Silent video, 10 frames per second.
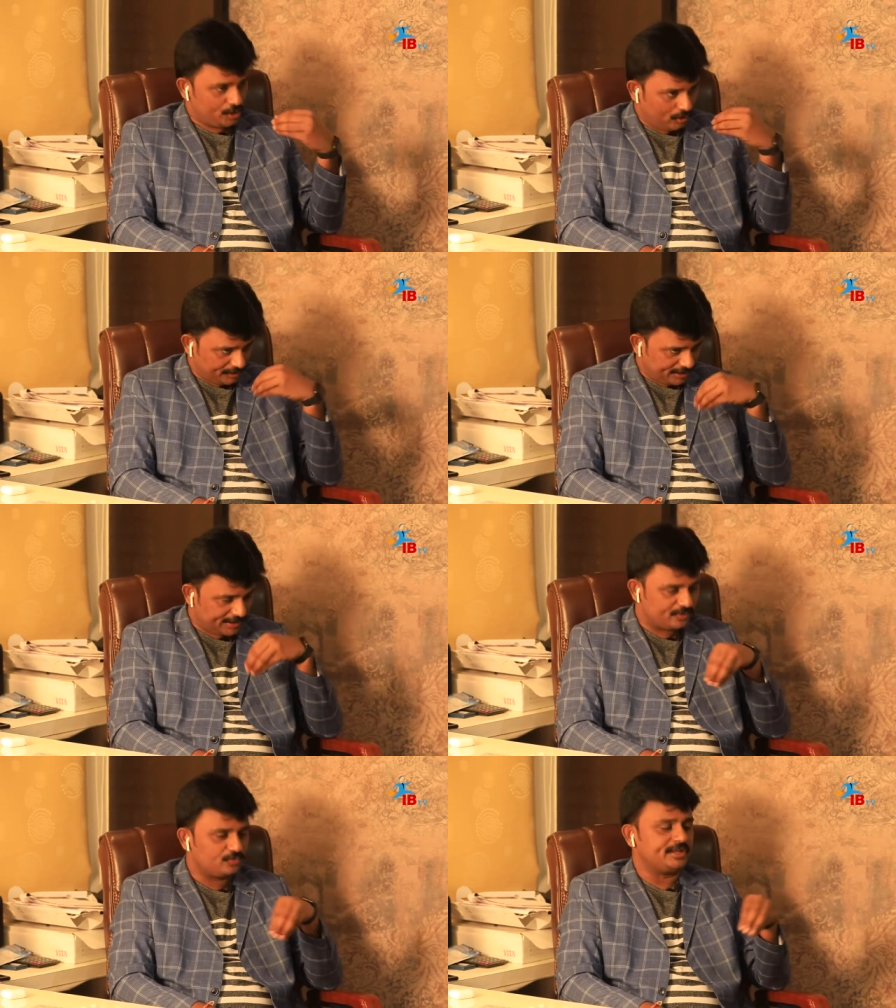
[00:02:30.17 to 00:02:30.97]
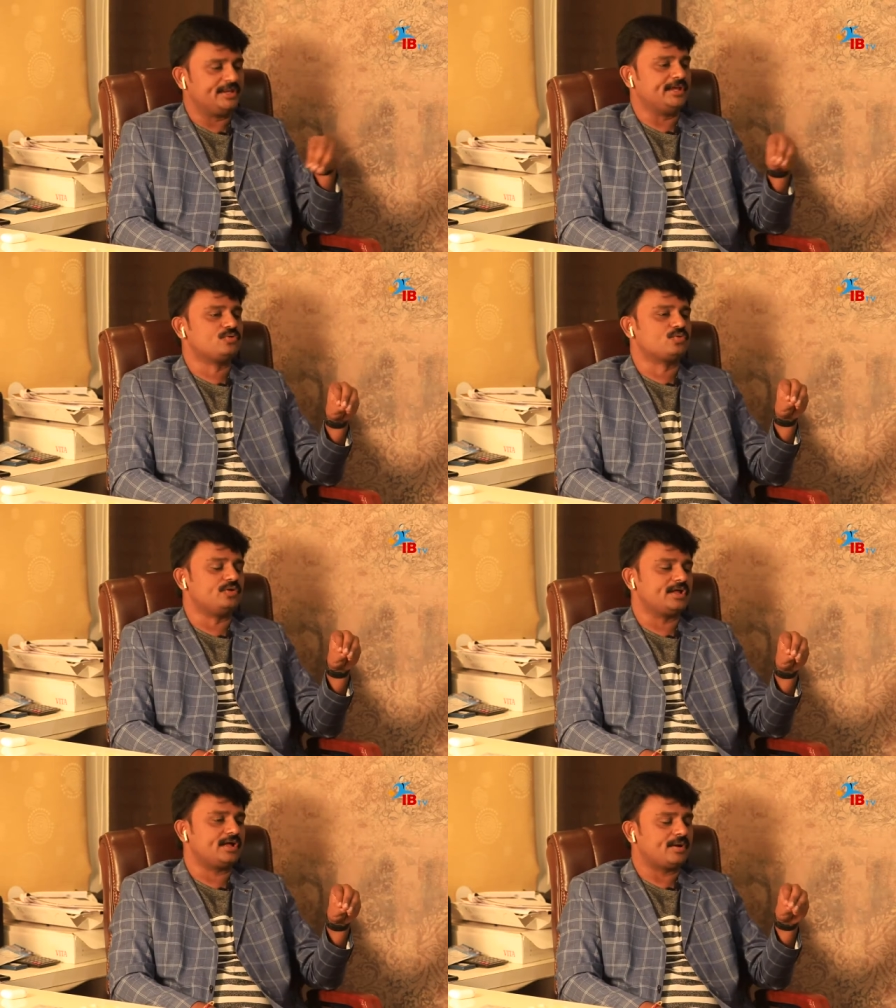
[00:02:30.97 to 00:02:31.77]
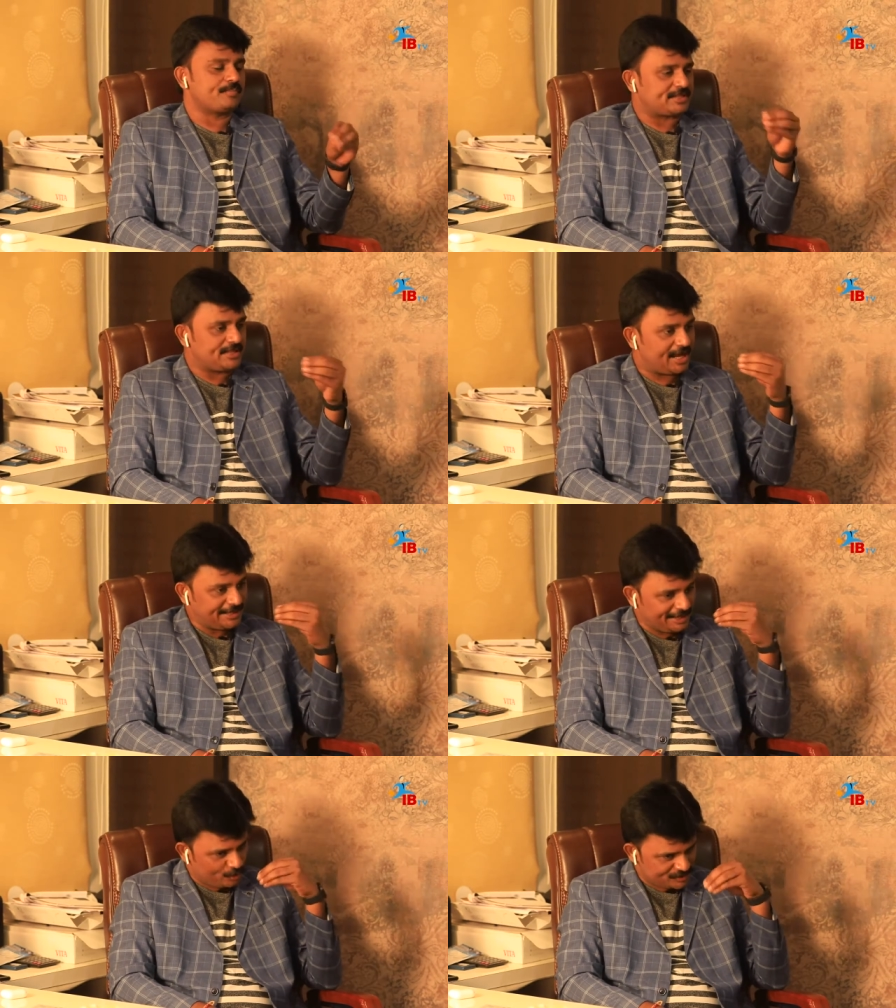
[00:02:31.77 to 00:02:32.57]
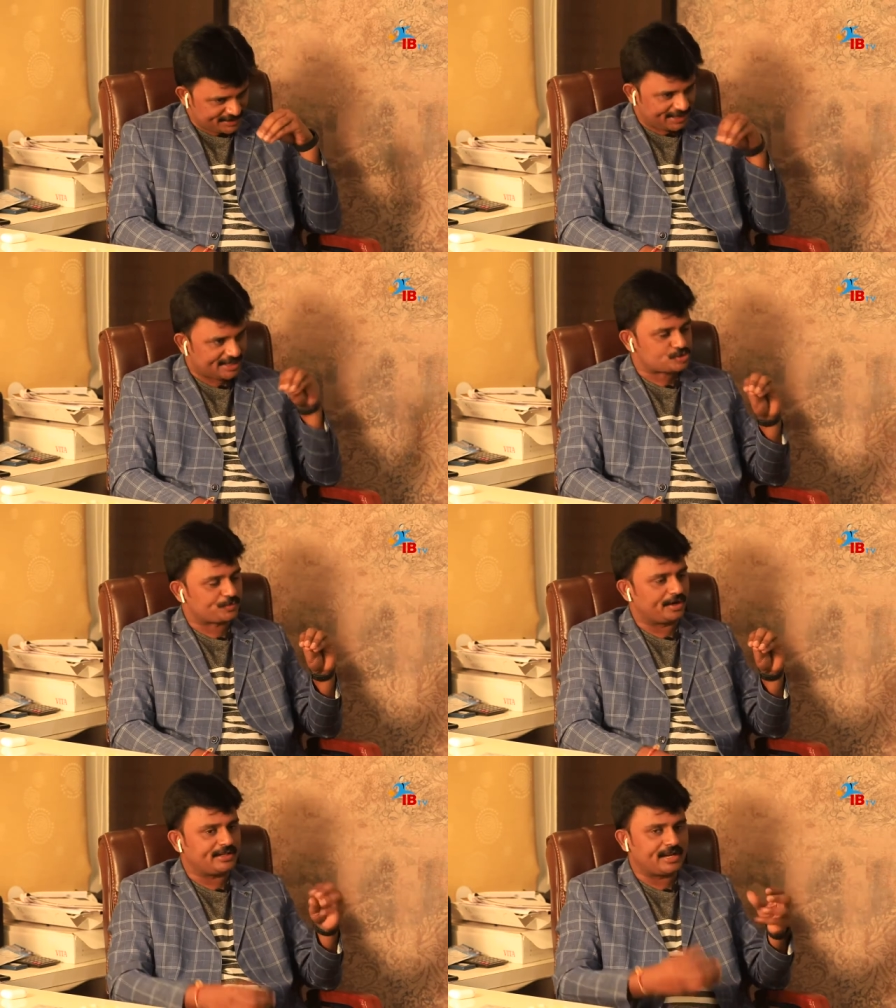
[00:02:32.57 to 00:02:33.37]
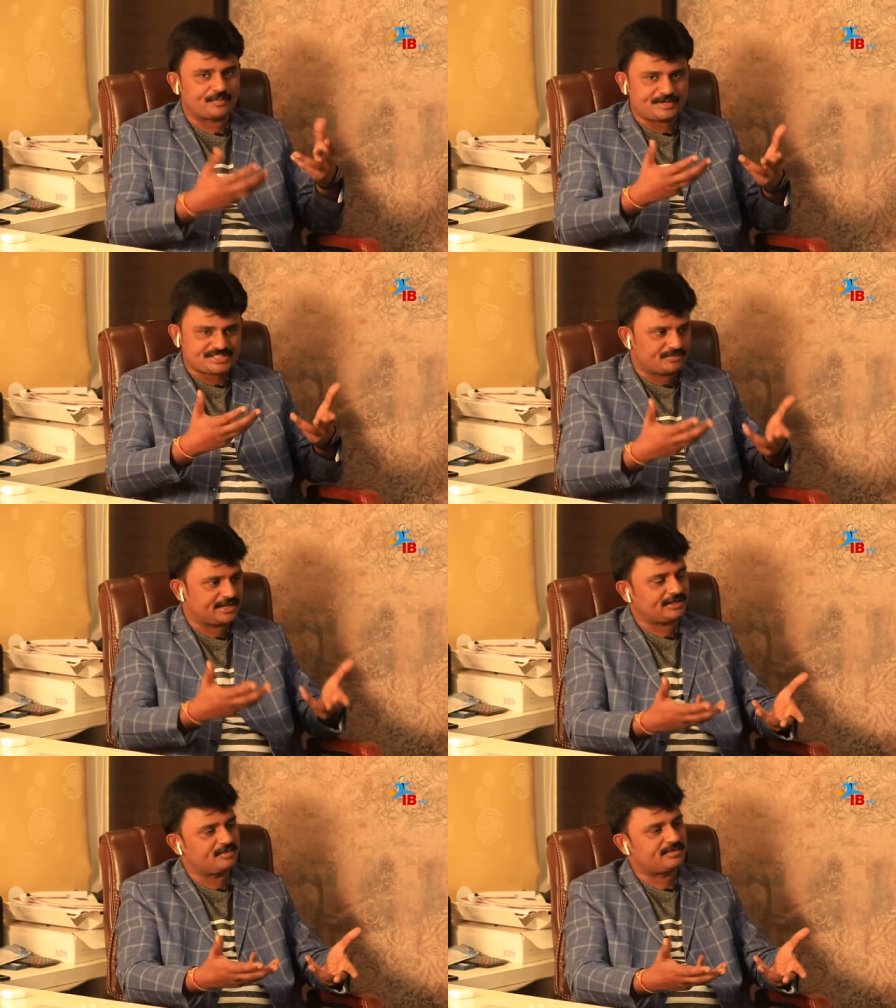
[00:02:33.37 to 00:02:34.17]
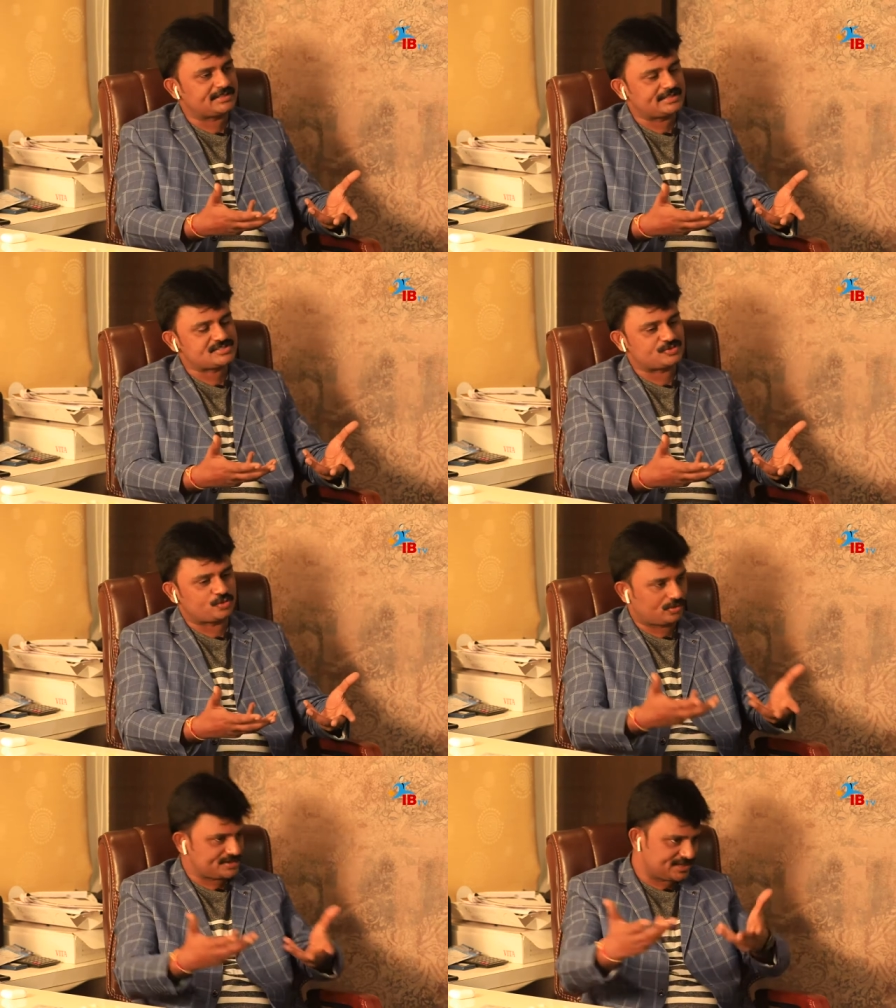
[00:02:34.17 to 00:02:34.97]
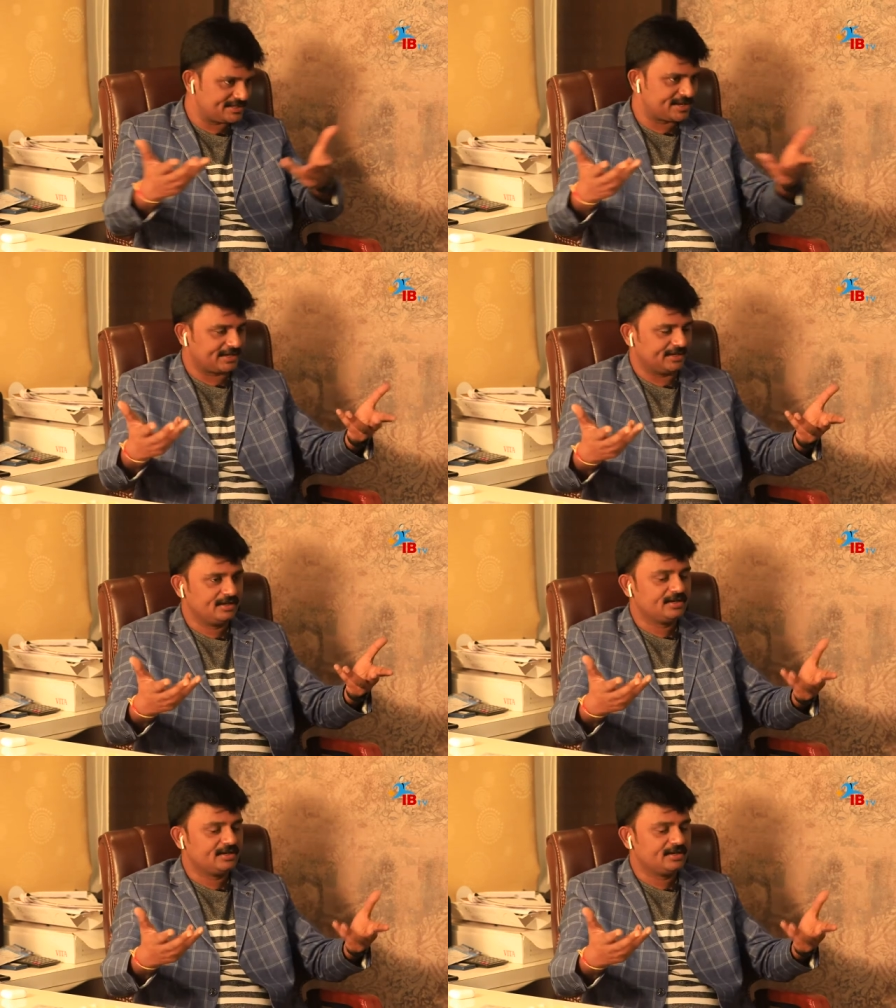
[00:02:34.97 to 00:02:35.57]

డాక్టర్గా ఉండి నేను కూడా ప్రతి ఆరు నెలలకు ఒకసారి గారు శుభ్రం అంటే నాకు బ్రషింగ్ టెక్నిక్ బాగా తెలుసు డాక్టర్స్ అందరికీ